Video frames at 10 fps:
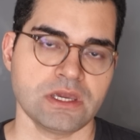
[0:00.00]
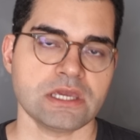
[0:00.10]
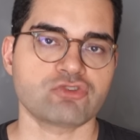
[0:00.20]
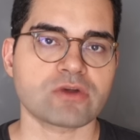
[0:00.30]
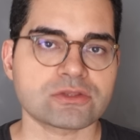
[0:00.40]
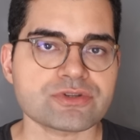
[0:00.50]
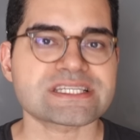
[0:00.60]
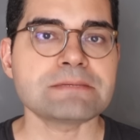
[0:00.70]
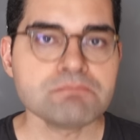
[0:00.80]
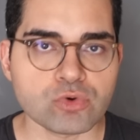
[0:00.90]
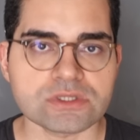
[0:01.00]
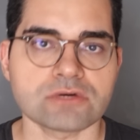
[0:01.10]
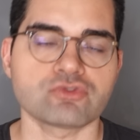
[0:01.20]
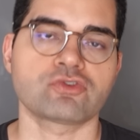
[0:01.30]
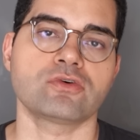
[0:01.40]
E jogadores que
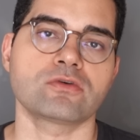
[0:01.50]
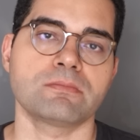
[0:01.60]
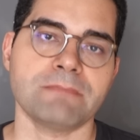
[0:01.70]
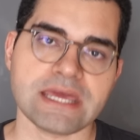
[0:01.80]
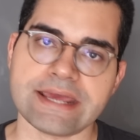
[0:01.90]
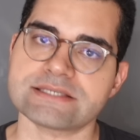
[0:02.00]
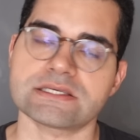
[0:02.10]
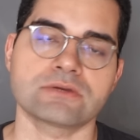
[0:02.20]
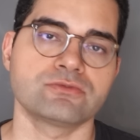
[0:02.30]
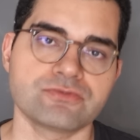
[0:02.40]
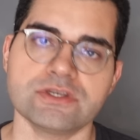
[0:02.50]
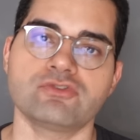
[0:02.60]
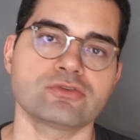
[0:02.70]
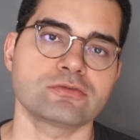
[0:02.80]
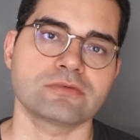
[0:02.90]
mudam o jogo merecem um
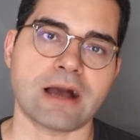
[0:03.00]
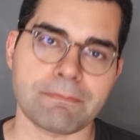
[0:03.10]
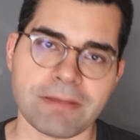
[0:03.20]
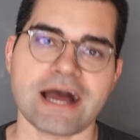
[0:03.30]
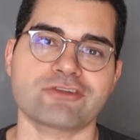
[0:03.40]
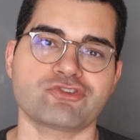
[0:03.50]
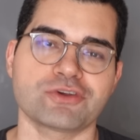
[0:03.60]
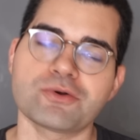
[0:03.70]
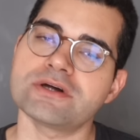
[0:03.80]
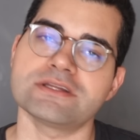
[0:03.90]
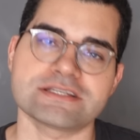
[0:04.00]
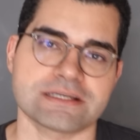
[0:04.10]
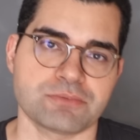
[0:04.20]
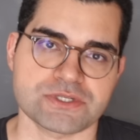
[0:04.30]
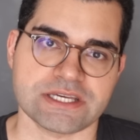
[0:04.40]
vídeo à parte quando eles se
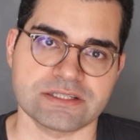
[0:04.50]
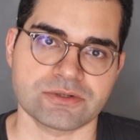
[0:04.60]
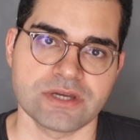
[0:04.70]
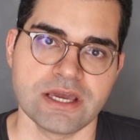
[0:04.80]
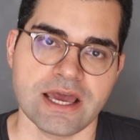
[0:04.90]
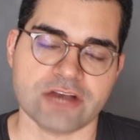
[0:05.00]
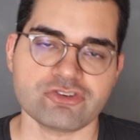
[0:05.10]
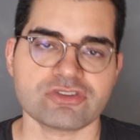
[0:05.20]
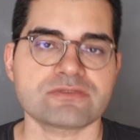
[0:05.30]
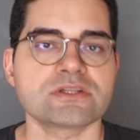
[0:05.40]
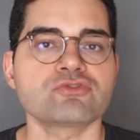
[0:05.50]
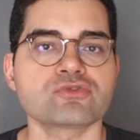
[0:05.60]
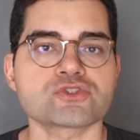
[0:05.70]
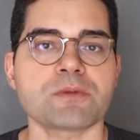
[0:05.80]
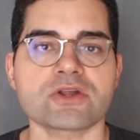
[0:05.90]
aposentam. A gente está falando de
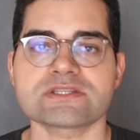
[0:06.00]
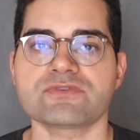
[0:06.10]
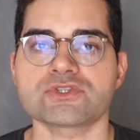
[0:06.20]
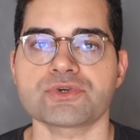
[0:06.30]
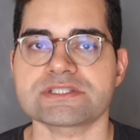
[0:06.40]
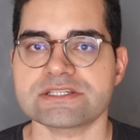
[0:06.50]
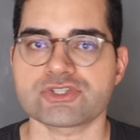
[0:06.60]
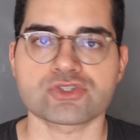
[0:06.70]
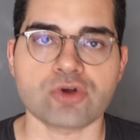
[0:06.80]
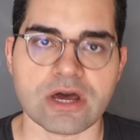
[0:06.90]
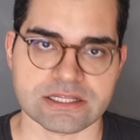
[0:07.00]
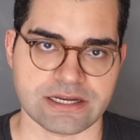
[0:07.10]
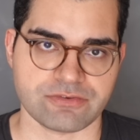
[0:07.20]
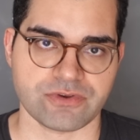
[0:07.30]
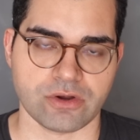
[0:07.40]
um dos maiores defensores da história da
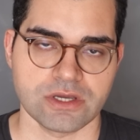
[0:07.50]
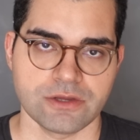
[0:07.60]
NFL.